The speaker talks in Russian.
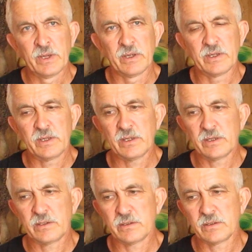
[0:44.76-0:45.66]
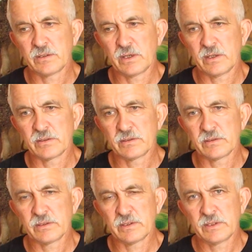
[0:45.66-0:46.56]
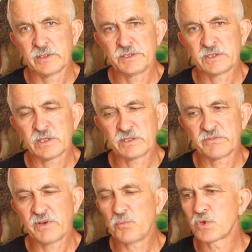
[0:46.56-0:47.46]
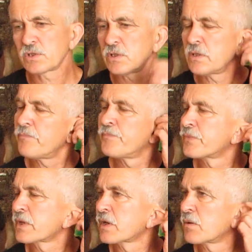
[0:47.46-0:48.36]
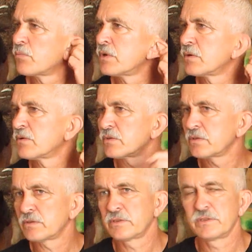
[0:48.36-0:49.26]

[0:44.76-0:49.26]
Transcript: И э, эти средства можно как бы э,